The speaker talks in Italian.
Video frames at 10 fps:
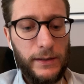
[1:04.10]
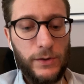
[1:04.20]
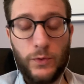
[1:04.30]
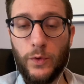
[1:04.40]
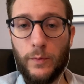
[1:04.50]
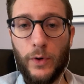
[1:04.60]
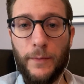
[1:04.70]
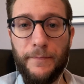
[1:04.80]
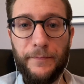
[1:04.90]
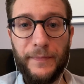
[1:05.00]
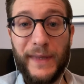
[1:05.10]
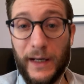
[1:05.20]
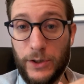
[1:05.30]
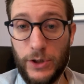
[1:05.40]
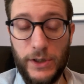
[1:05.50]
disturbo mh, mm,
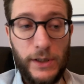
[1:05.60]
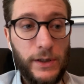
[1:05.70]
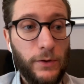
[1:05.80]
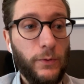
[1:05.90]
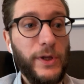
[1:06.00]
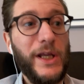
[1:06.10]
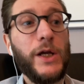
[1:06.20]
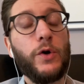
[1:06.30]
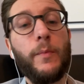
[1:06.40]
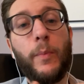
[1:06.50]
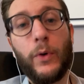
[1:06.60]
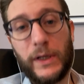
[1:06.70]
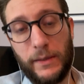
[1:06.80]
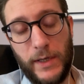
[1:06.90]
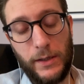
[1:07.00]
narcisistico, quindi il
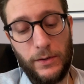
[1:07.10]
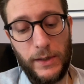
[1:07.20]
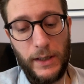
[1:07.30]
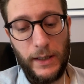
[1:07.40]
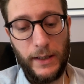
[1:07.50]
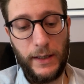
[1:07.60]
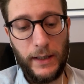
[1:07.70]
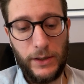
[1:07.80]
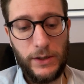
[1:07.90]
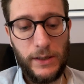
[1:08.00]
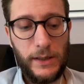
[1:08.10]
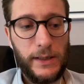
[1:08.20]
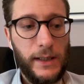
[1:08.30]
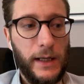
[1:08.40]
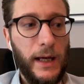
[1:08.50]
comportamento del
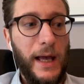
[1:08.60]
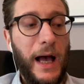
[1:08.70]
narcisista,